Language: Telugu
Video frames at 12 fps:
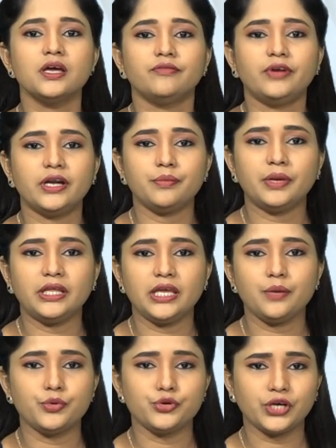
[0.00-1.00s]
విటమిన్ ఈ
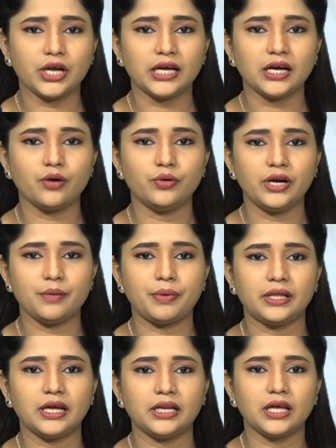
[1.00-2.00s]
పుష్కలంగా ఉండే
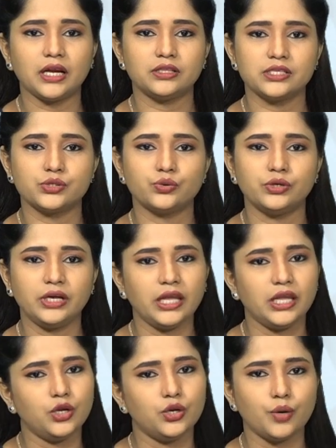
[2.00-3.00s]
పదార్థాలు తీసుకుంటే
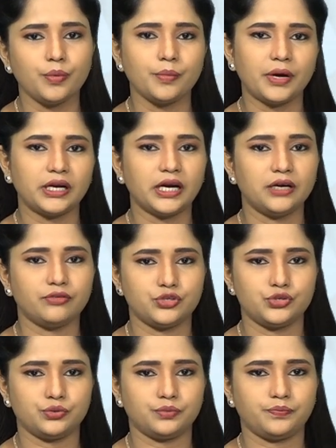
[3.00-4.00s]
ఈ లోపం అరకట్టవచ్చు